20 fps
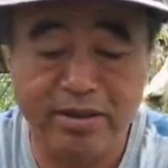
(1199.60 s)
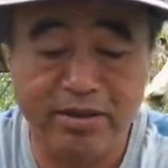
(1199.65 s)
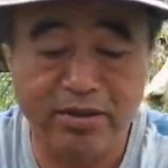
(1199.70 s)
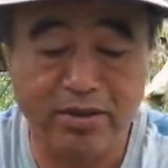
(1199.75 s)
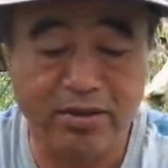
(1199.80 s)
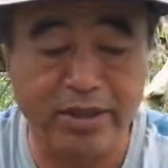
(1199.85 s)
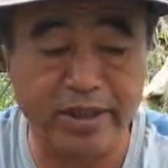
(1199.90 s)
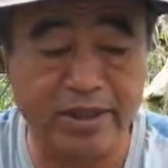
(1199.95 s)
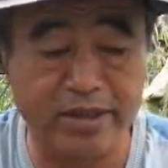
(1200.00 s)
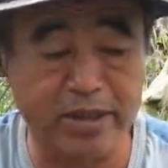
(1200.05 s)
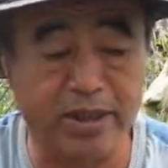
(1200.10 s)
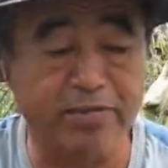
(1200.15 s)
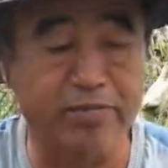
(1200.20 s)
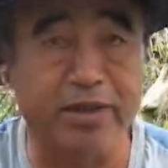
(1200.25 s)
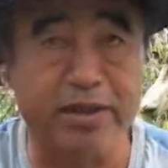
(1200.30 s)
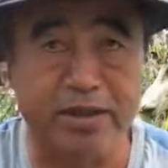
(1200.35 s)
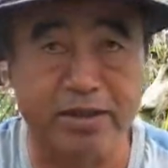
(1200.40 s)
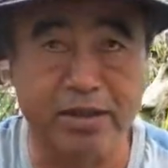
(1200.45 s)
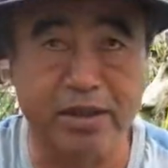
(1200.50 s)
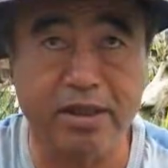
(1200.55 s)
これが1年目
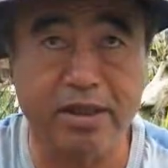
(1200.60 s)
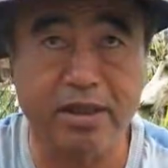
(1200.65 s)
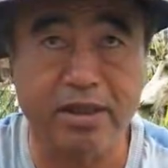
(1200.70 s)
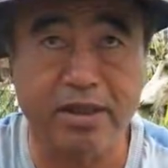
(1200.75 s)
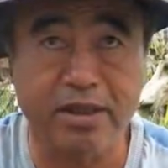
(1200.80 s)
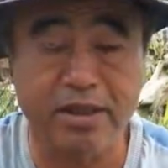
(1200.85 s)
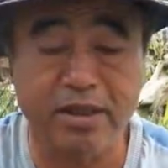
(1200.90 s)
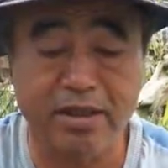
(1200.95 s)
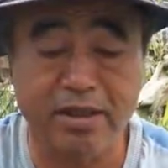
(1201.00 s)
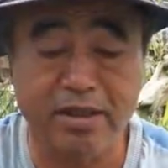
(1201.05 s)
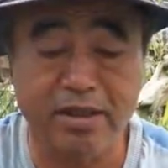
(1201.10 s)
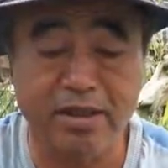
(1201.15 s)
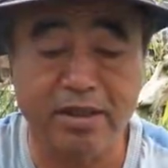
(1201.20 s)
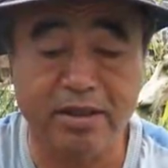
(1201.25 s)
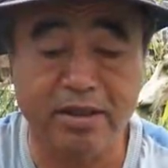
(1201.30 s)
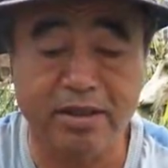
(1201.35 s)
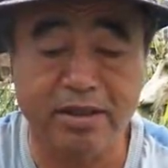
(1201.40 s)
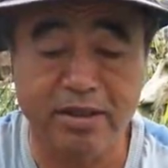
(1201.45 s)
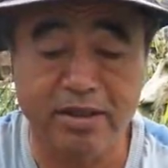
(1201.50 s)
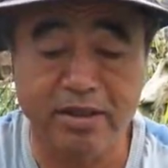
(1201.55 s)
ですね
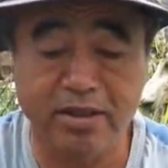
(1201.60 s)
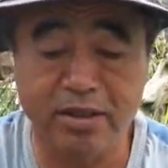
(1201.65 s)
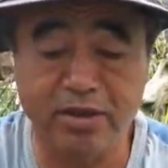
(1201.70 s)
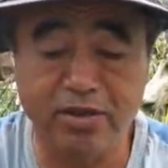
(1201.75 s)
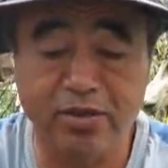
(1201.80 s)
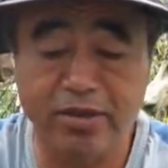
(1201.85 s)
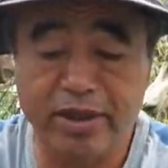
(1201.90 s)
でこ